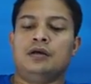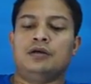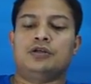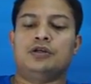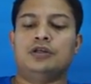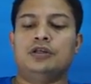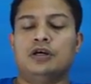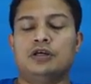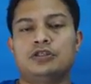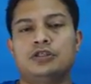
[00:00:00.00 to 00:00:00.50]

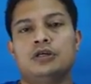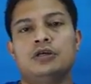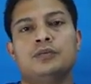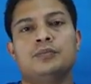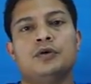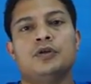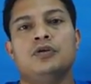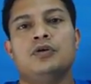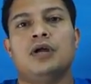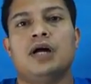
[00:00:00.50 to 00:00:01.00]
সেই দর্শক
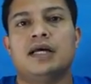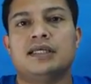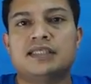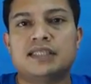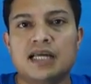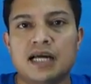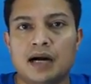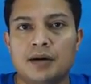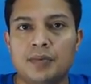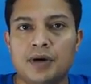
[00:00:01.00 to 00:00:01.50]
বন্ধুরা
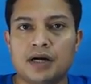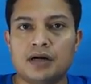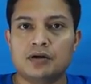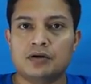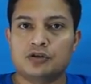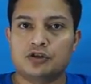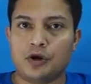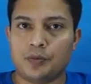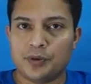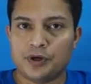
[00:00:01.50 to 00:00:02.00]
আজকে আমার
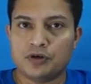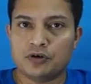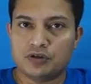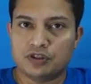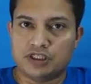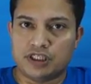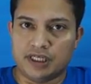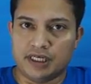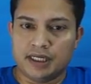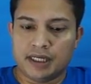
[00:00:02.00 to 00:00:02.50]
টপিক
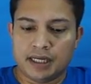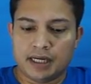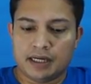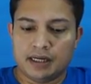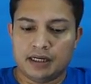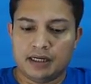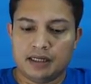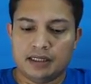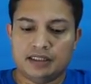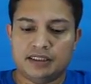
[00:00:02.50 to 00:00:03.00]
হচ্ছে
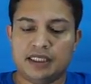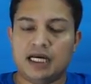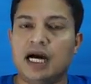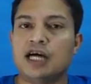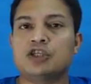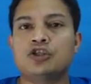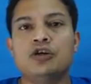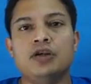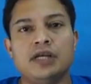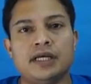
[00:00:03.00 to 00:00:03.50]
যে
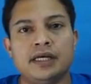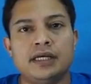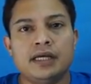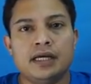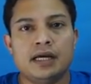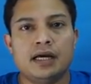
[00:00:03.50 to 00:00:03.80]
আসলেই